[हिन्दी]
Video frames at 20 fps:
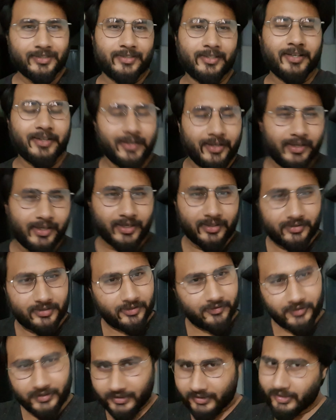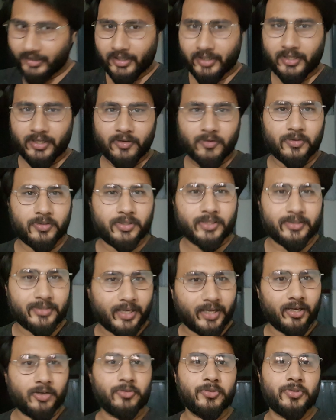ऐसे है कि यार सीवी दे के और ये
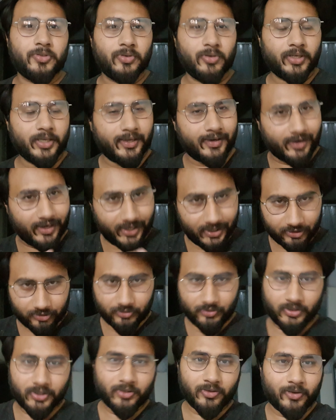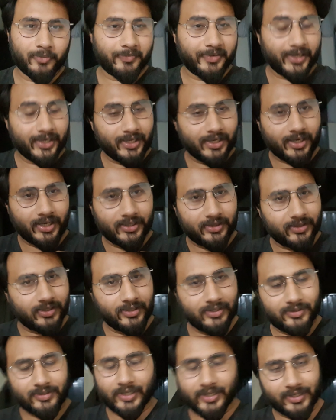सारा कुछ होके रात हो गई और मैं आते
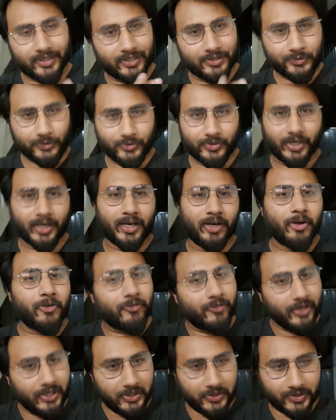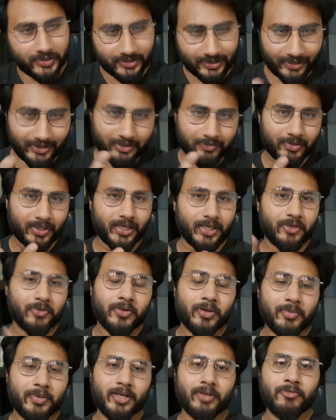ही थक के सो गया और वीडियो इसलिए नहीं बनाई
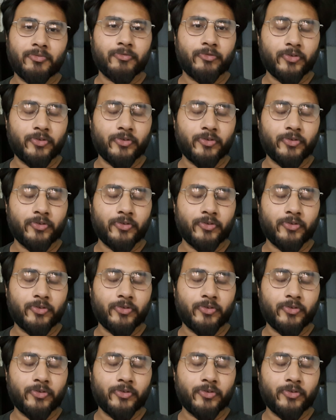क्योंकि मेरे